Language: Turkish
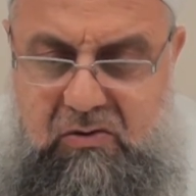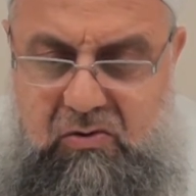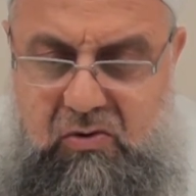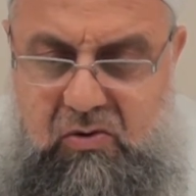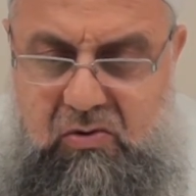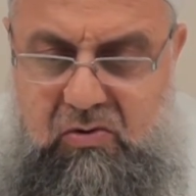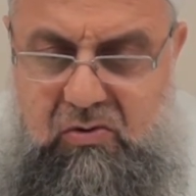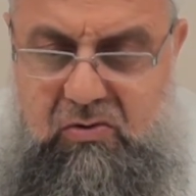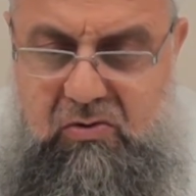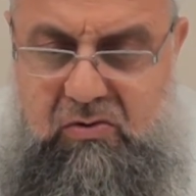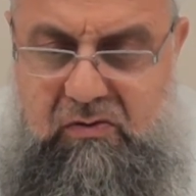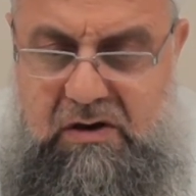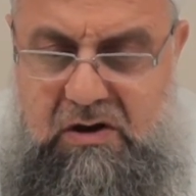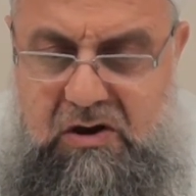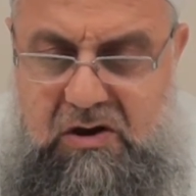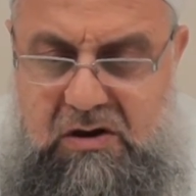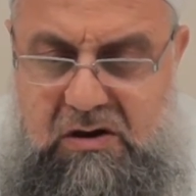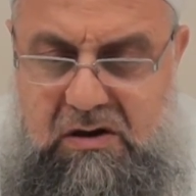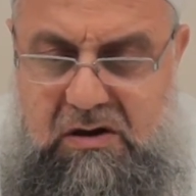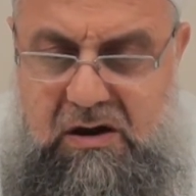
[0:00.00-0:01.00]
Doğruluğu ve
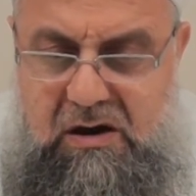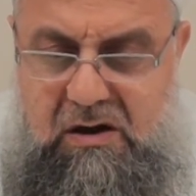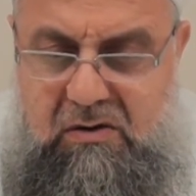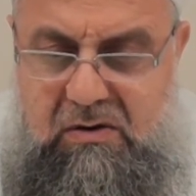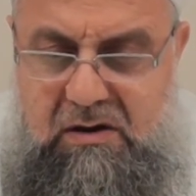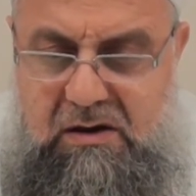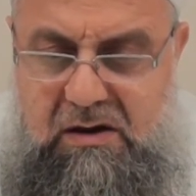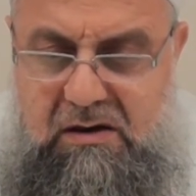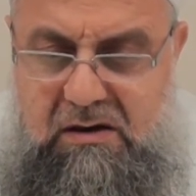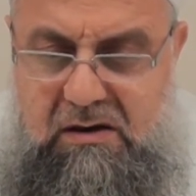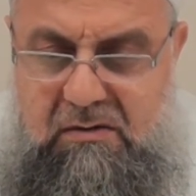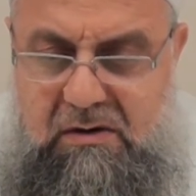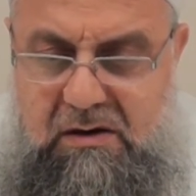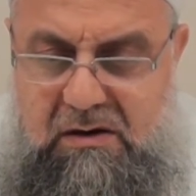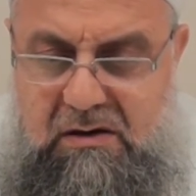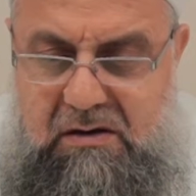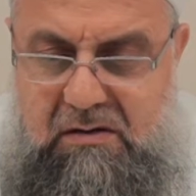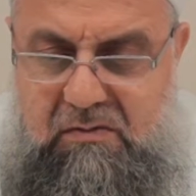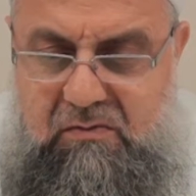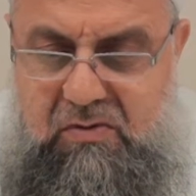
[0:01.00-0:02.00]
işi tahakkuk eden demektir.
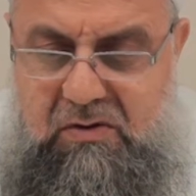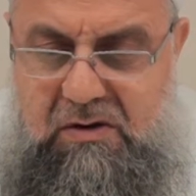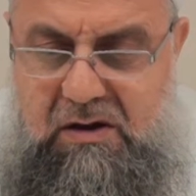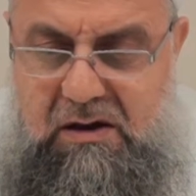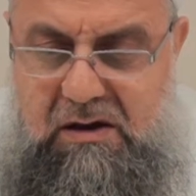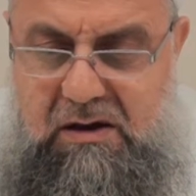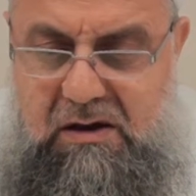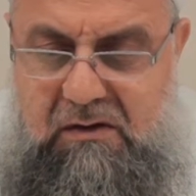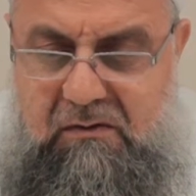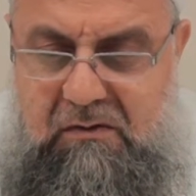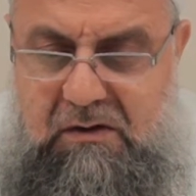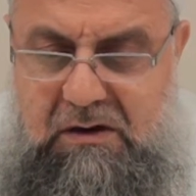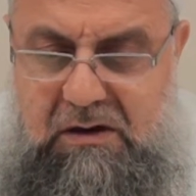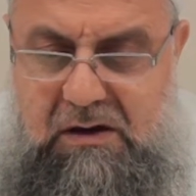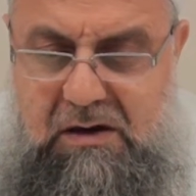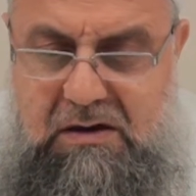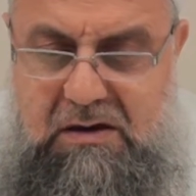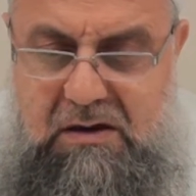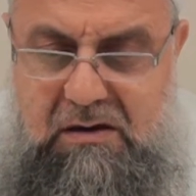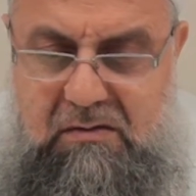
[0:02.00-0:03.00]
Bu da evvelde
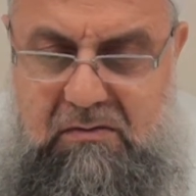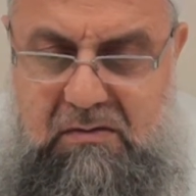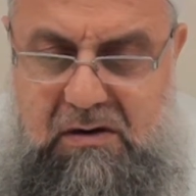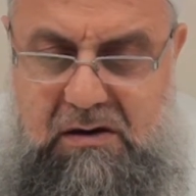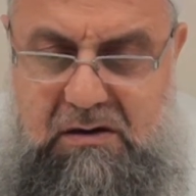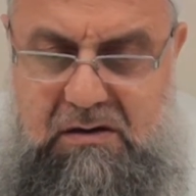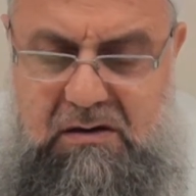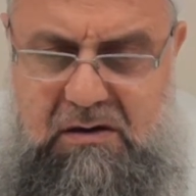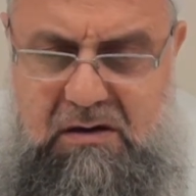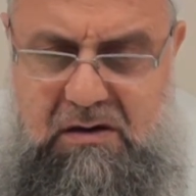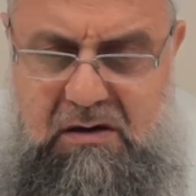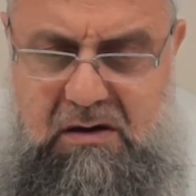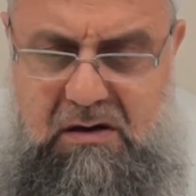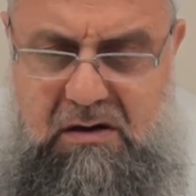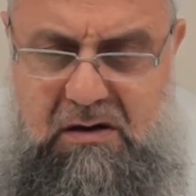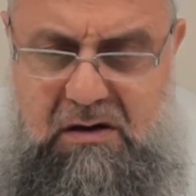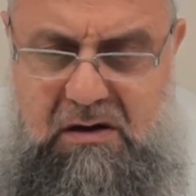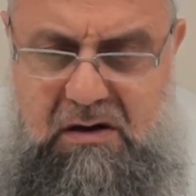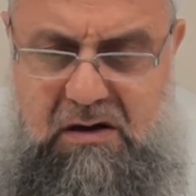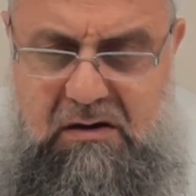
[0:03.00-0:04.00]
geçen manadır.
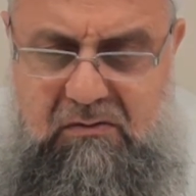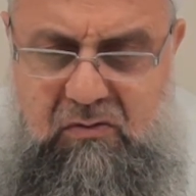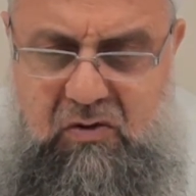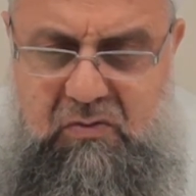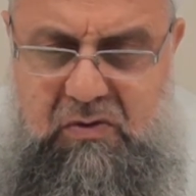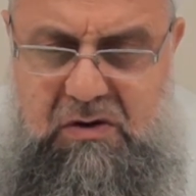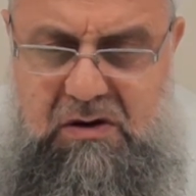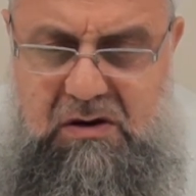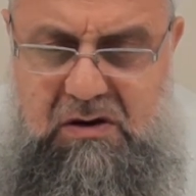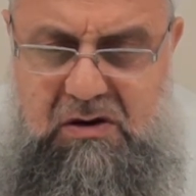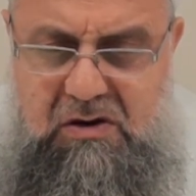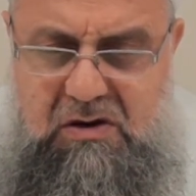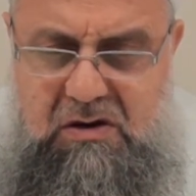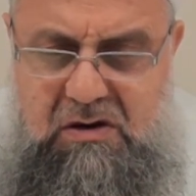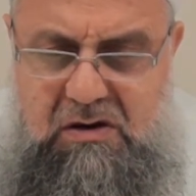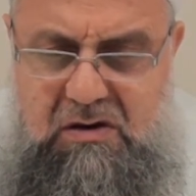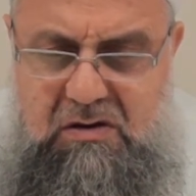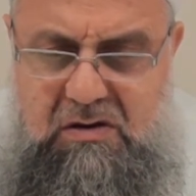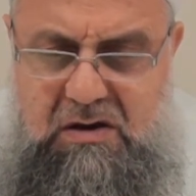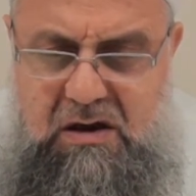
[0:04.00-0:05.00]
El-Mübin
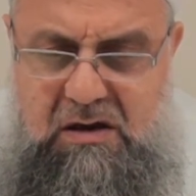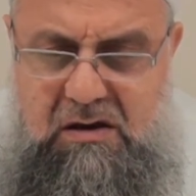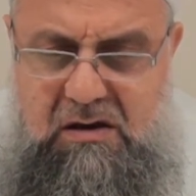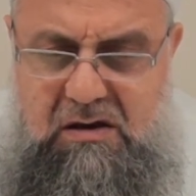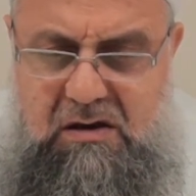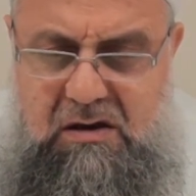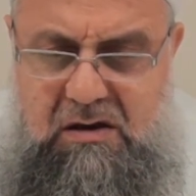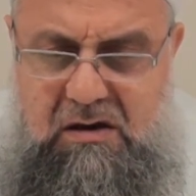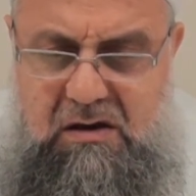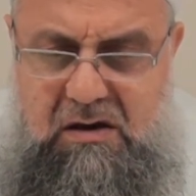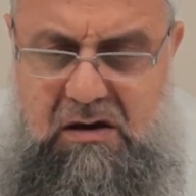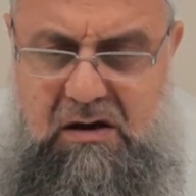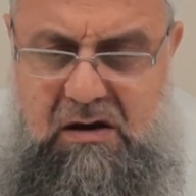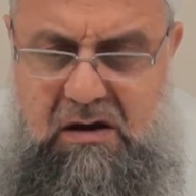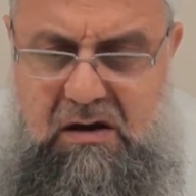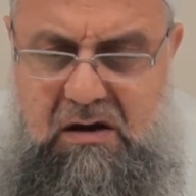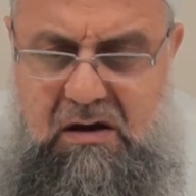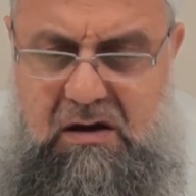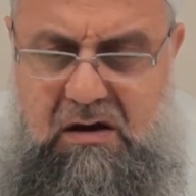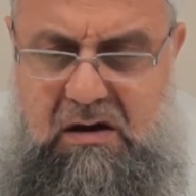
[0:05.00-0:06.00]
işi, risaleti
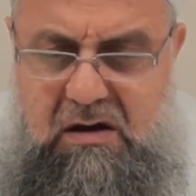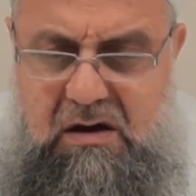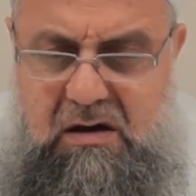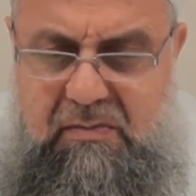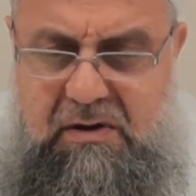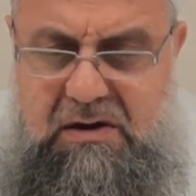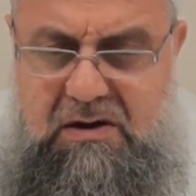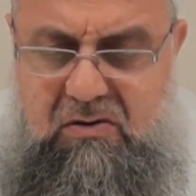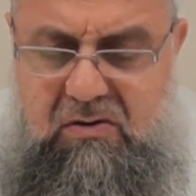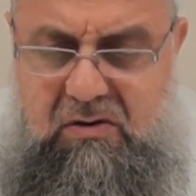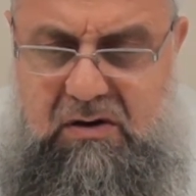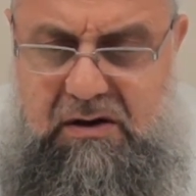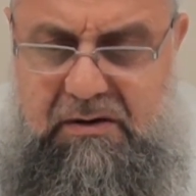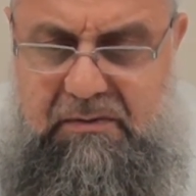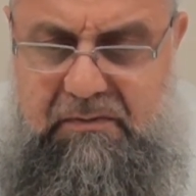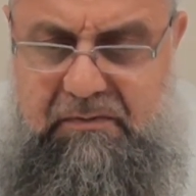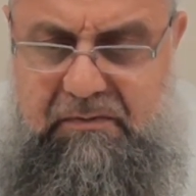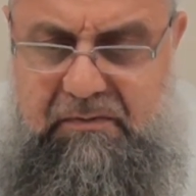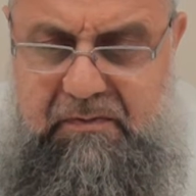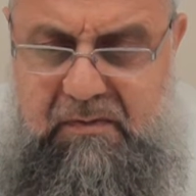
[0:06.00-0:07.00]
apaçık olan
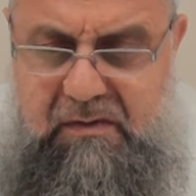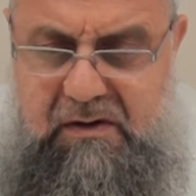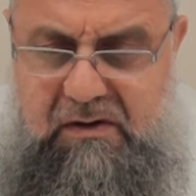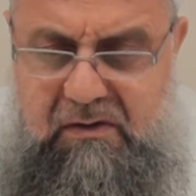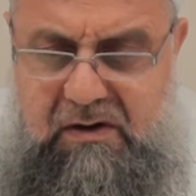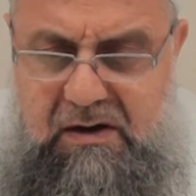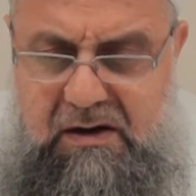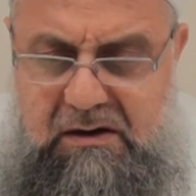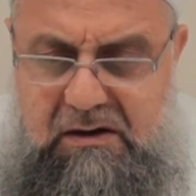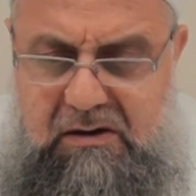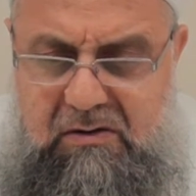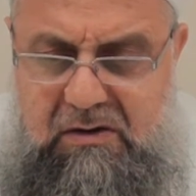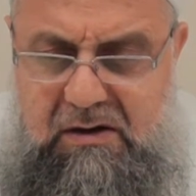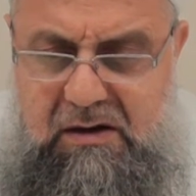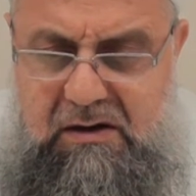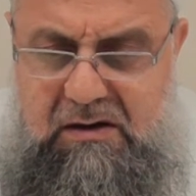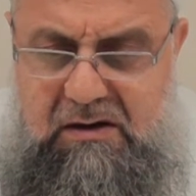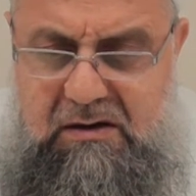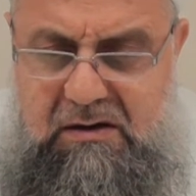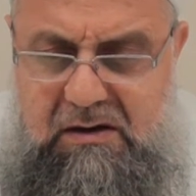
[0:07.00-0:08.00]
ve Allah-u
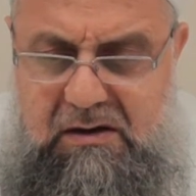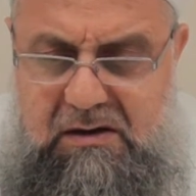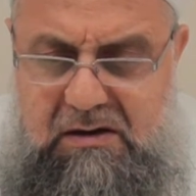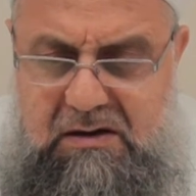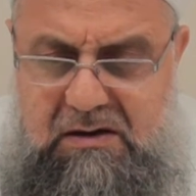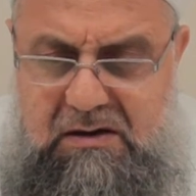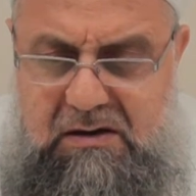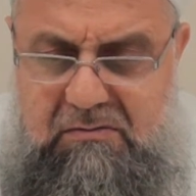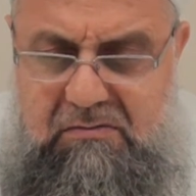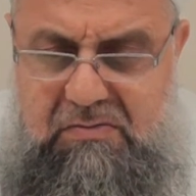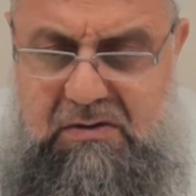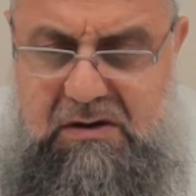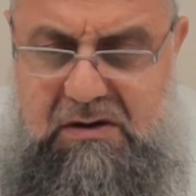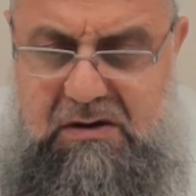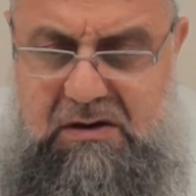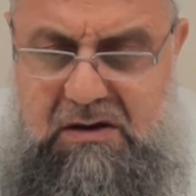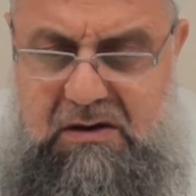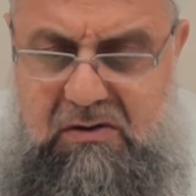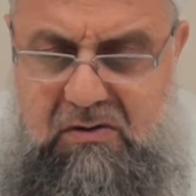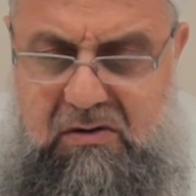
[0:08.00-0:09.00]
Teala'nın kendisiyle
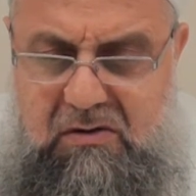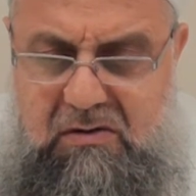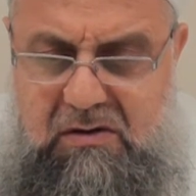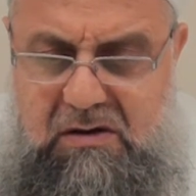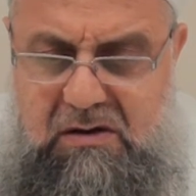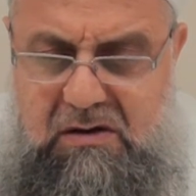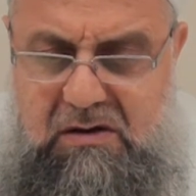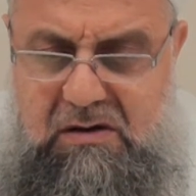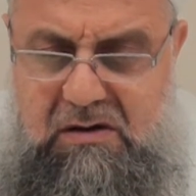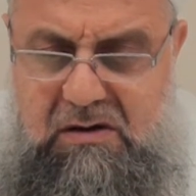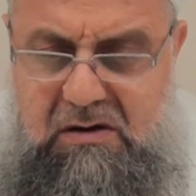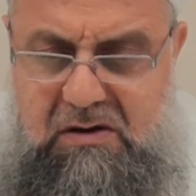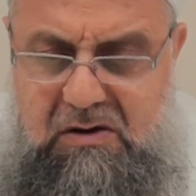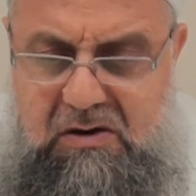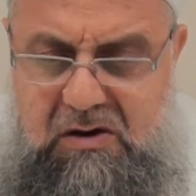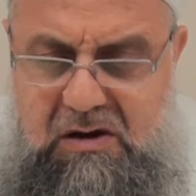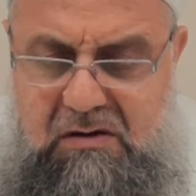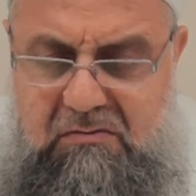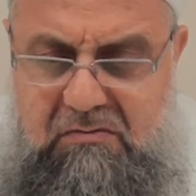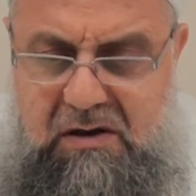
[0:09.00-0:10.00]
birlikte gönderdiği
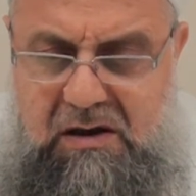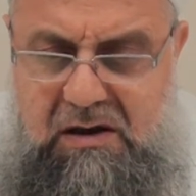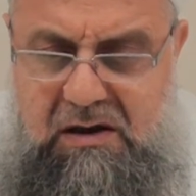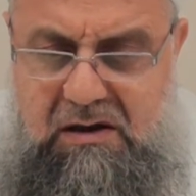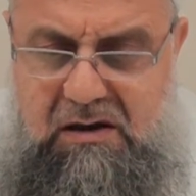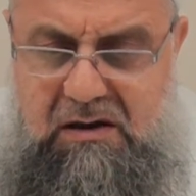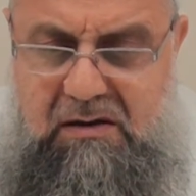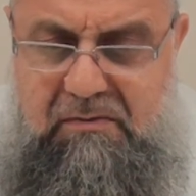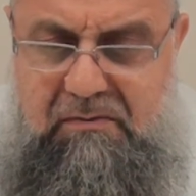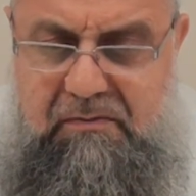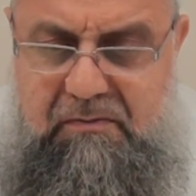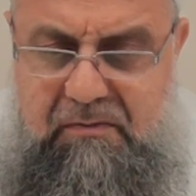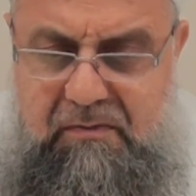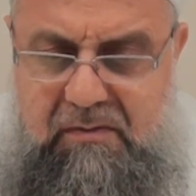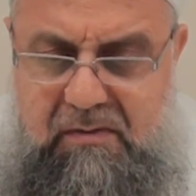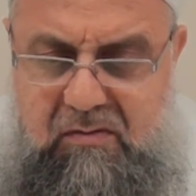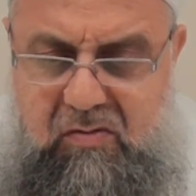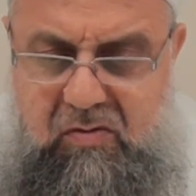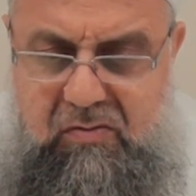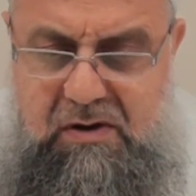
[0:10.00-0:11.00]
şeyi beyan eden.
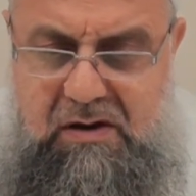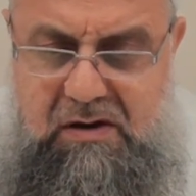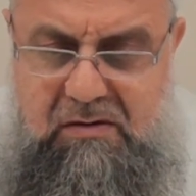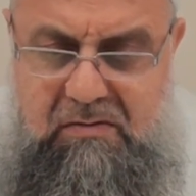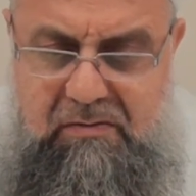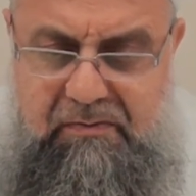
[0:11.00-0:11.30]
Mübin.